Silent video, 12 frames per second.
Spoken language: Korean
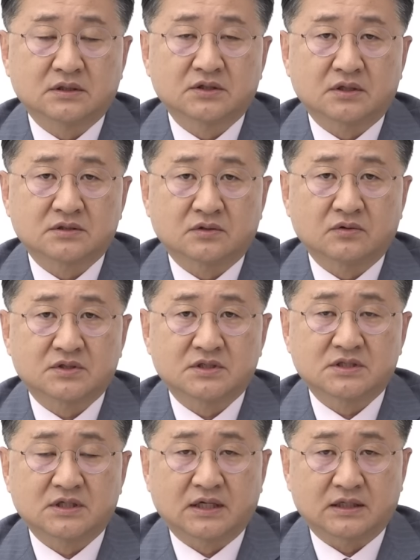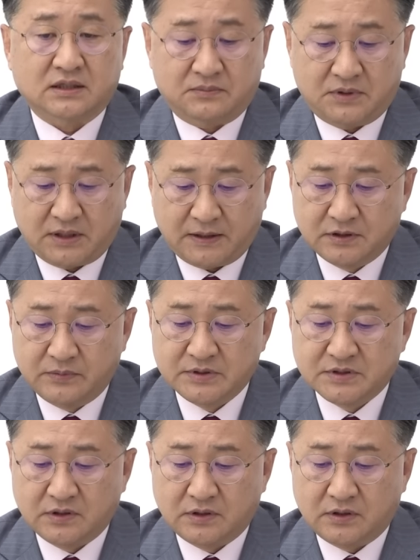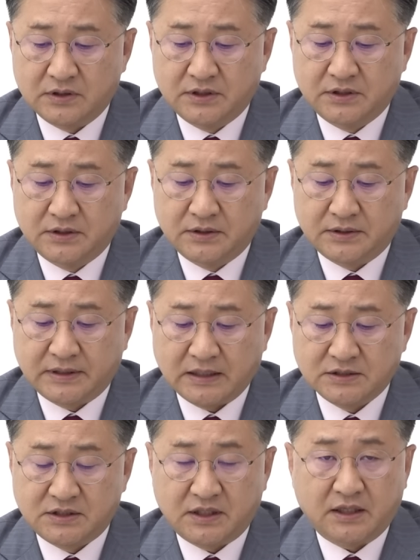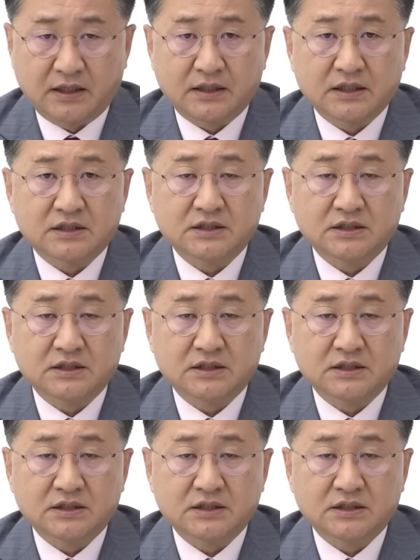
전격적으로 지시를 하게 됩니다. 그러면서 이 당시에